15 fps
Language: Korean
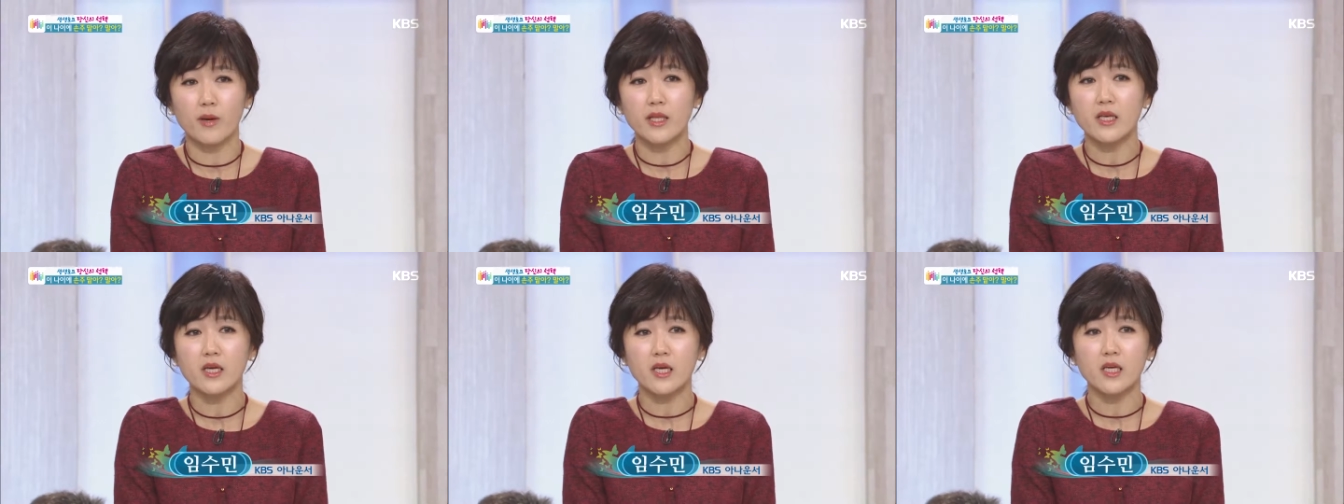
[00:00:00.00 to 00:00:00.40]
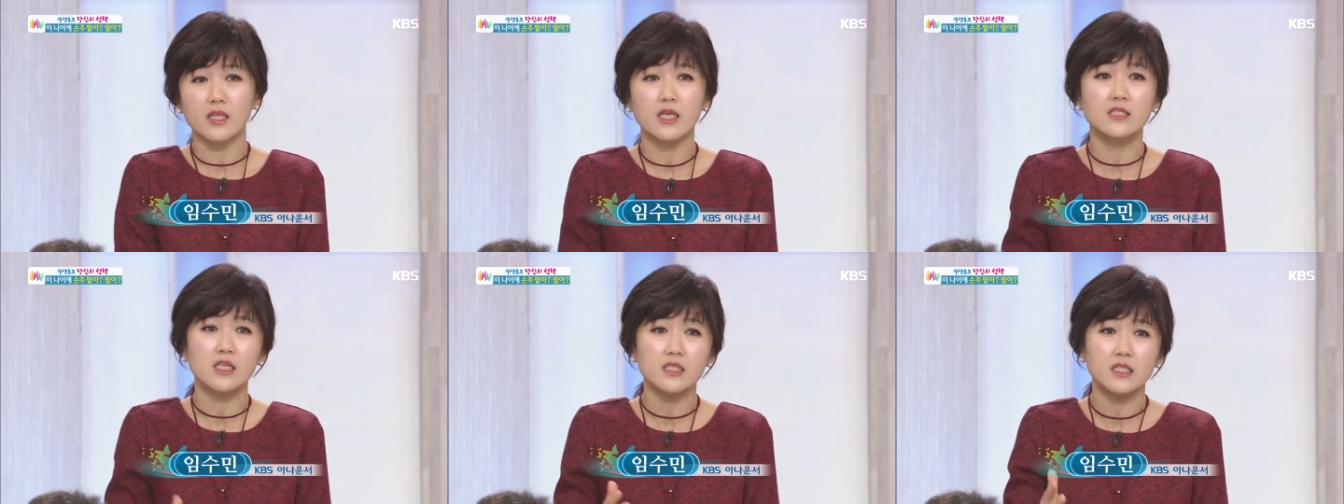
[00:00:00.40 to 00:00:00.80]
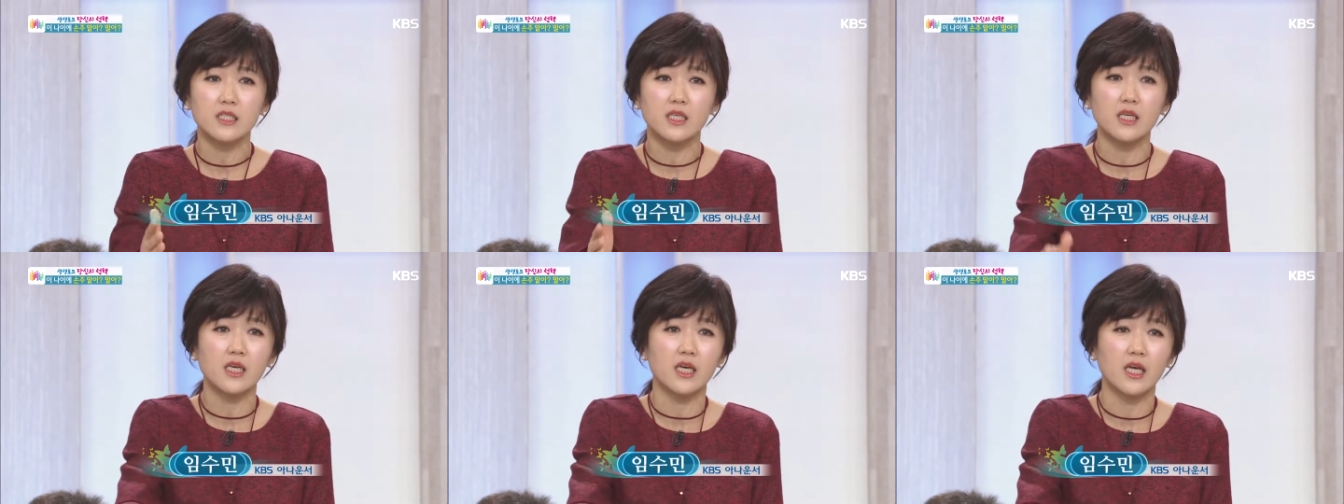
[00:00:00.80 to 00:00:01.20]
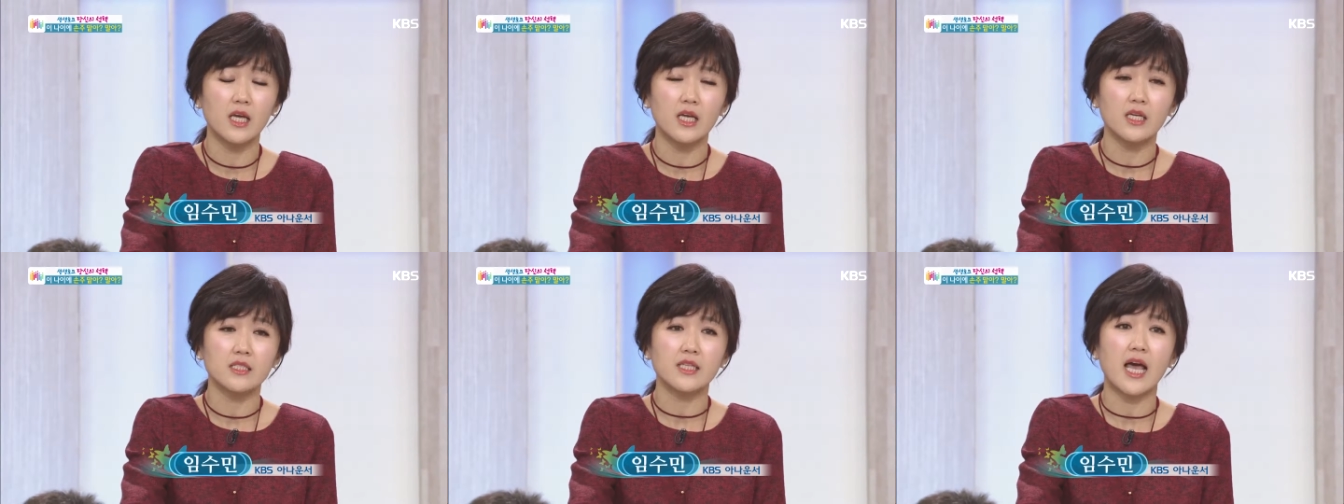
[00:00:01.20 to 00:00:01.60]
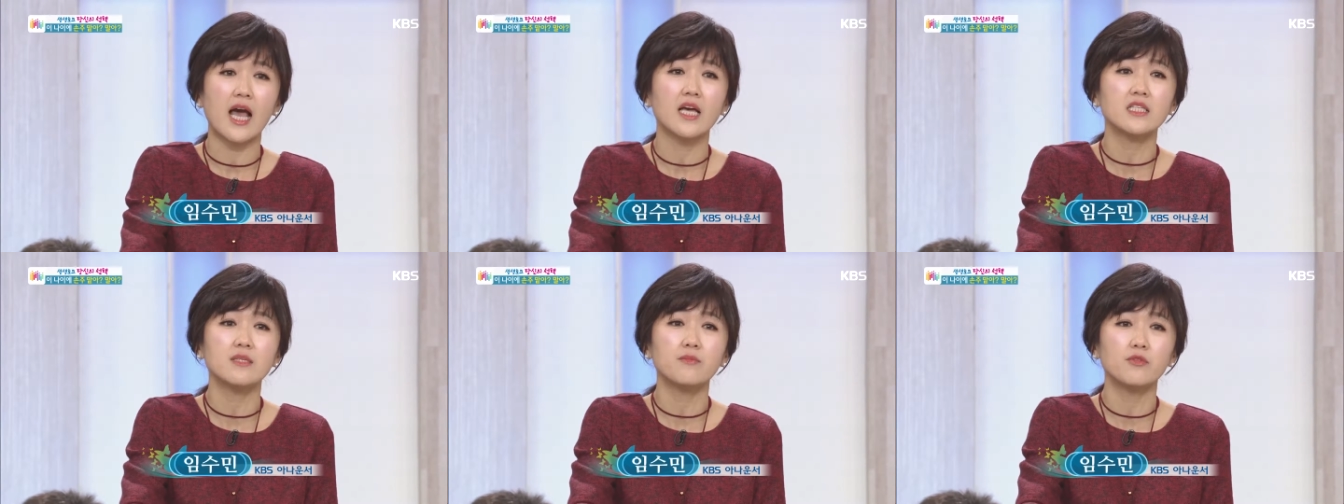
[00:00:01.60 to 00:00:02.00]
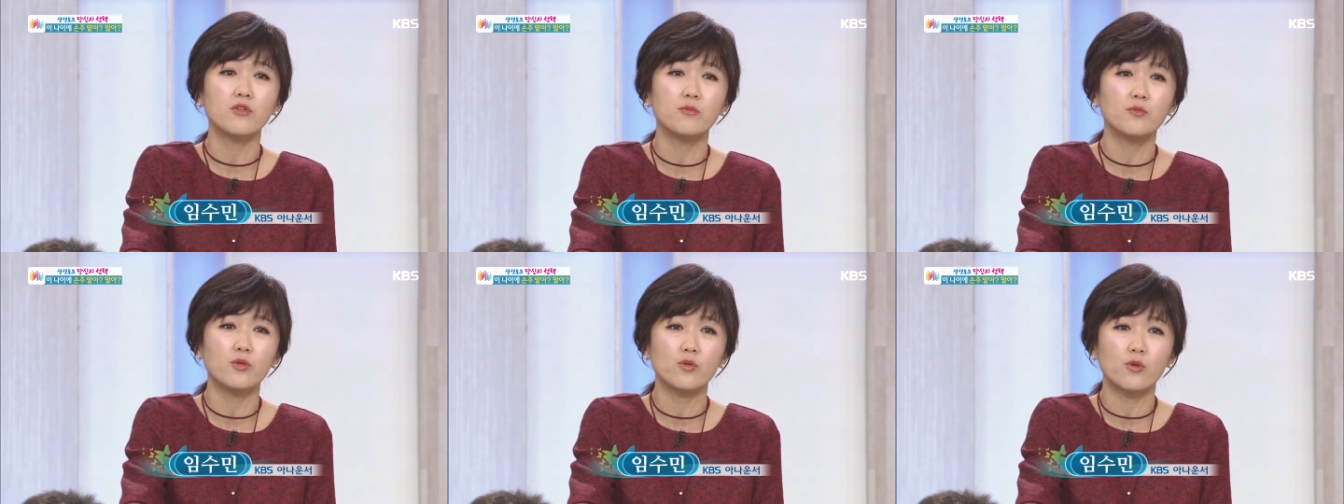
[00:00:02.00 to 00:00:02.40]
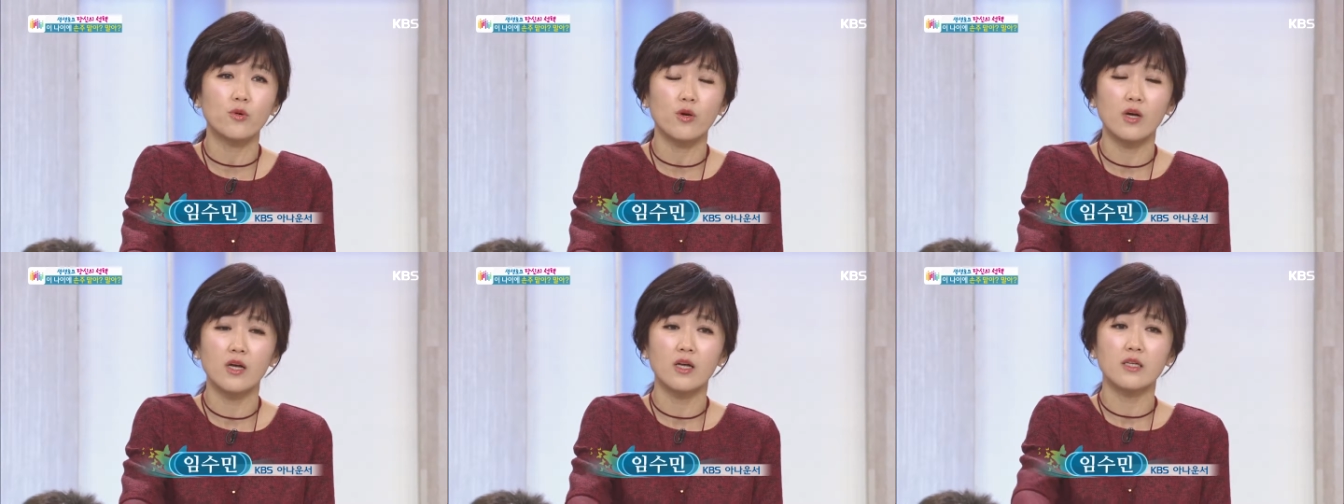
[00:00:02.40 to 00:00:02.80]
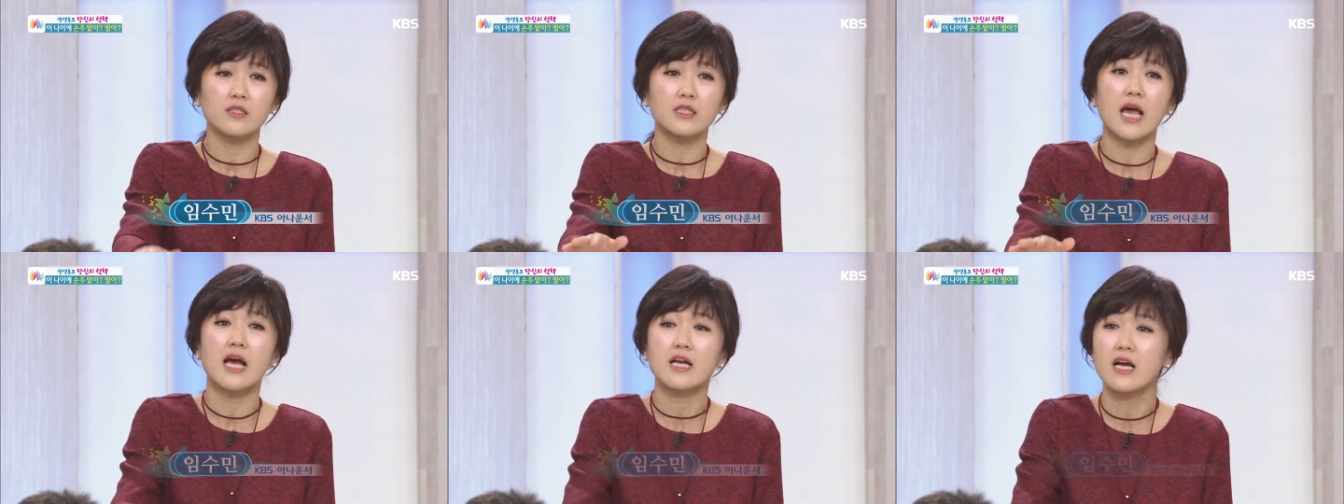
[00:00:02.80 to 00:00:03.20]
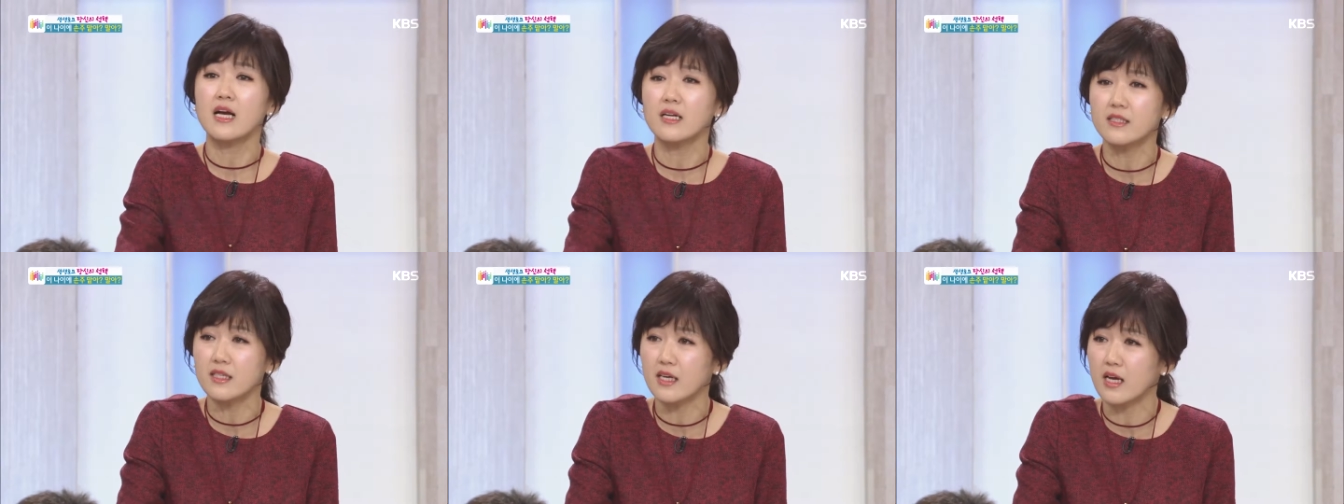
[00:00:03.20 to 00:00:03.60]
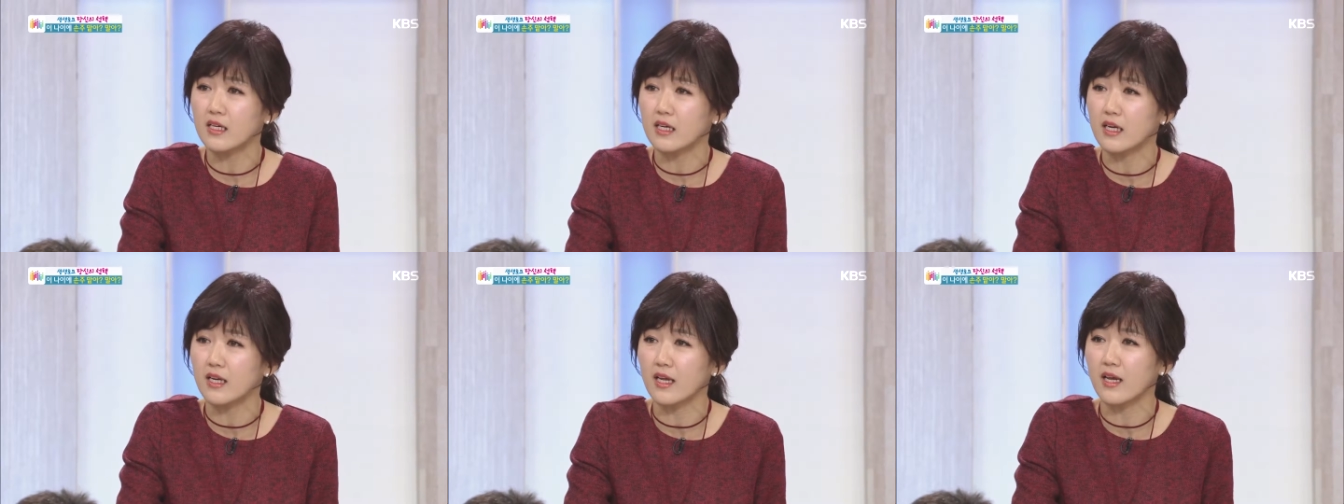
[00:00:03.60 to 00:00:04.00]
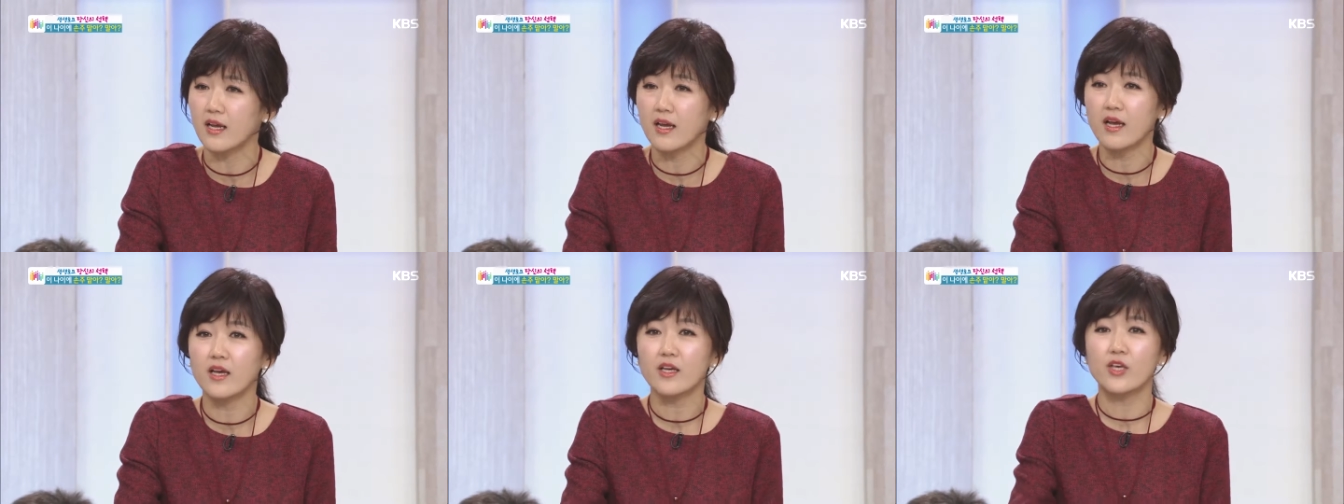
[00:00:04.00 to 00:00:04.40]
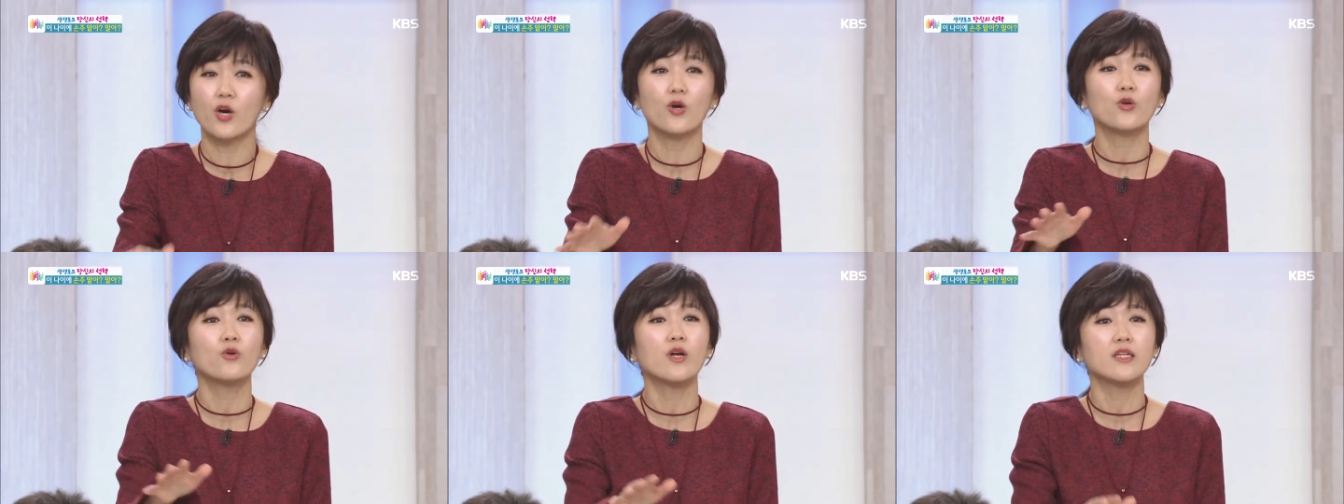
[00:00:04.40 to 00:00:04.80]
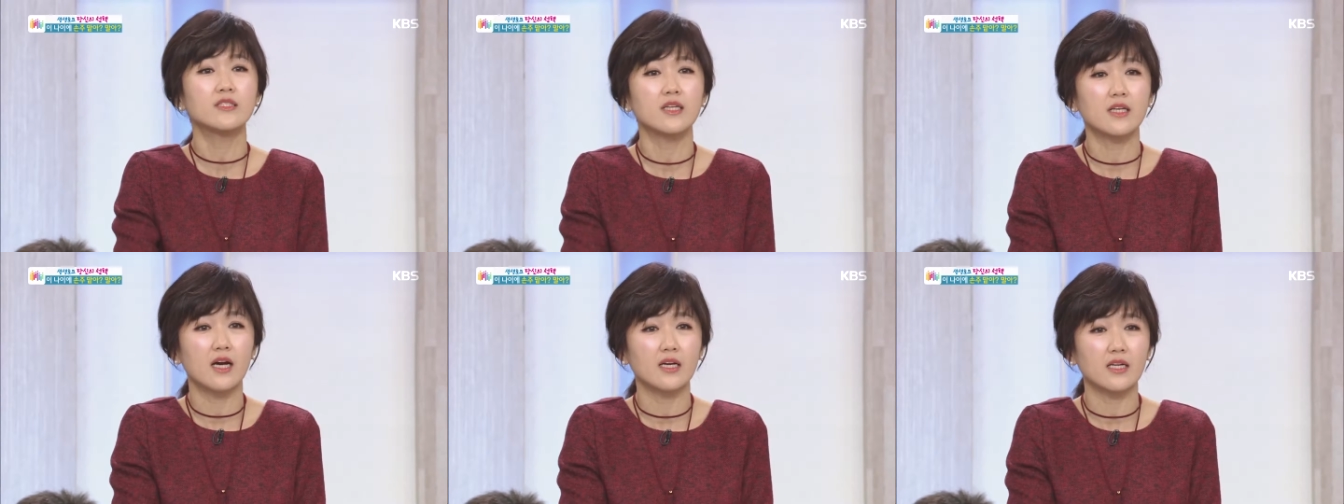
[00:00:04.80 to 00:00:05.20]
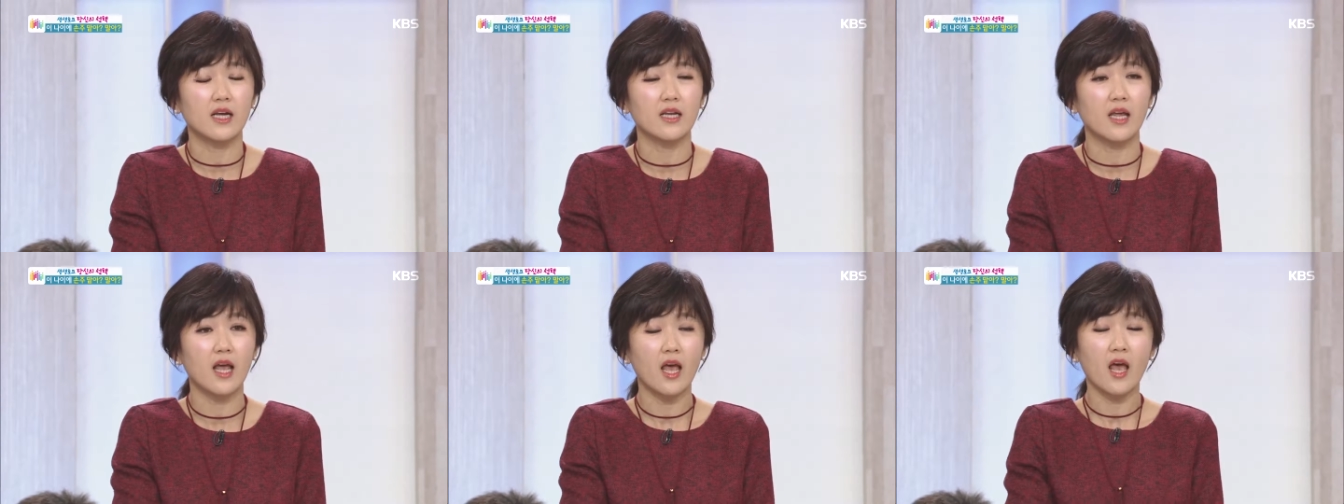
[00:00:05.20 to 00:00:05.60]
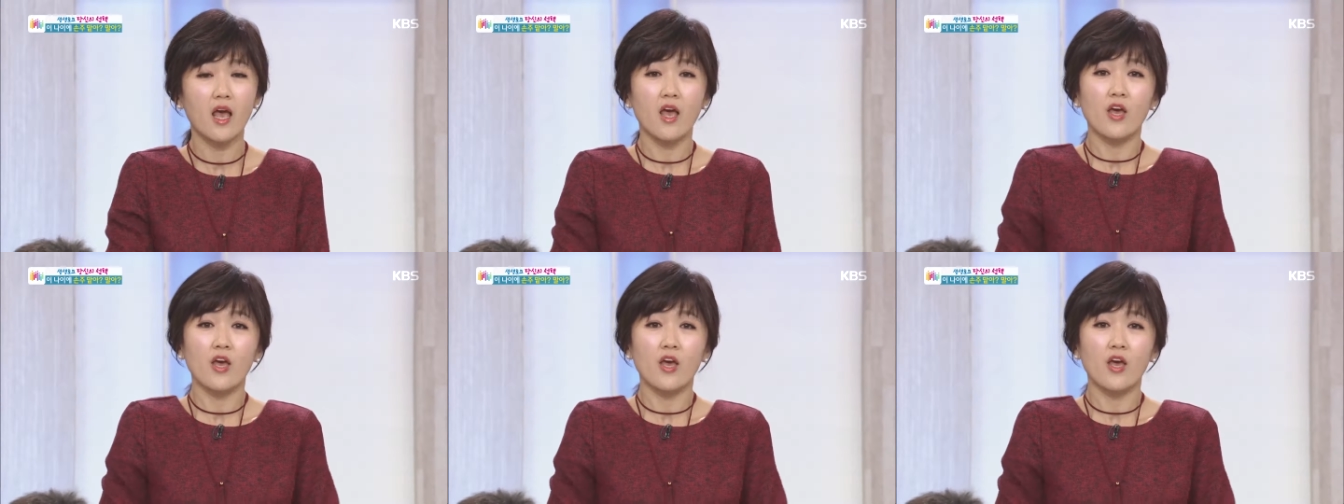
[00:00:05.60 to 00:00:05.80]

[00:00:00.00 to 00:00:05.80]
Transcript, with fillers: 만약에 내 자식이 40이 예. 넘도록 장가갈 생각을 안 해. 어. 결혼할 생각을 안 해. 어.